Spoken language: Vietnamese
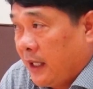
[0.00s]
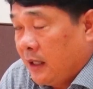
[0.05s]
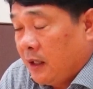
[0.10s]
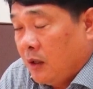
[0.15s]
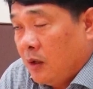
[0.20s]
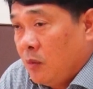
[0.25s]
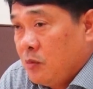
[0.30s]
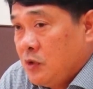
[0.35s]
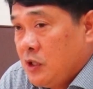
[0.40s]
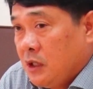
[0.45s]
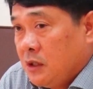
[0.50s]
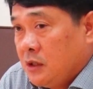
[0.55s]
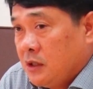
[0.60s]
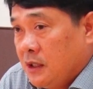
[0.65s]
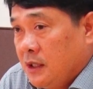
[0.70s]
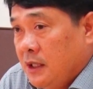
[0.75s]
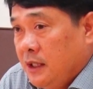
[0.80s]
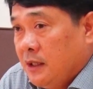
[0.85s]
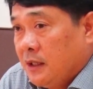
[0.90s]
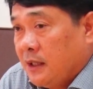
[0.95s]
nối vào
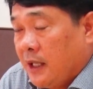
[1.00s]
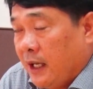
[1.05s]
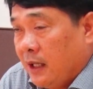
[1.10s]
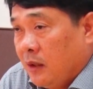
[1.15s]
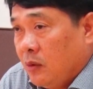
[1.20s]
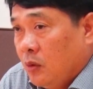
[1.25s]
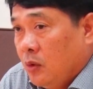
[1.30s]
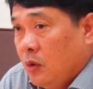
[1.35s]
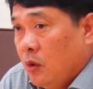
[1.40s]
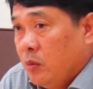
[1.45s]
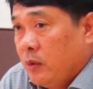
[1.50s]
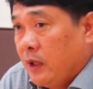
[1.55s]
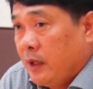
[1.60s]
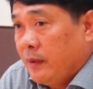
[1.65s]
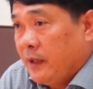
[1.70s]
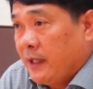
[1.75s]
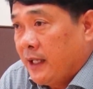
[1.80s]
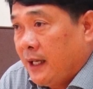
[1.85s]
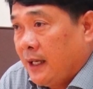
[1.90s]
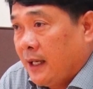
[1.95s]
cống này. Còn nước
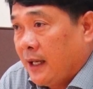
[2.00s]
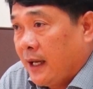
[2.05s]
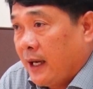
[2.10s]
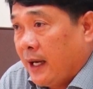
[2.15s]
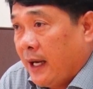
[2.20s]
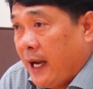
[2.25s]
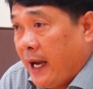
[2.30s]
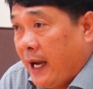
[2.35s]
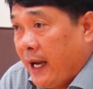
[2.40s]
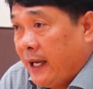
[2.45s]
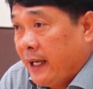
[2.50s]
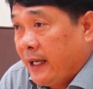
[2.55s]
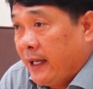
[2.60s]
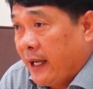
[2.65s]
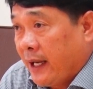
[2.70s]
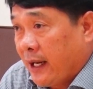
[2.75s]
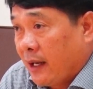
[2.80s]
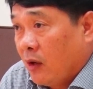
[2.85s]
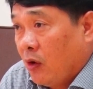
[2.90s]
thải thì được thu gom về khu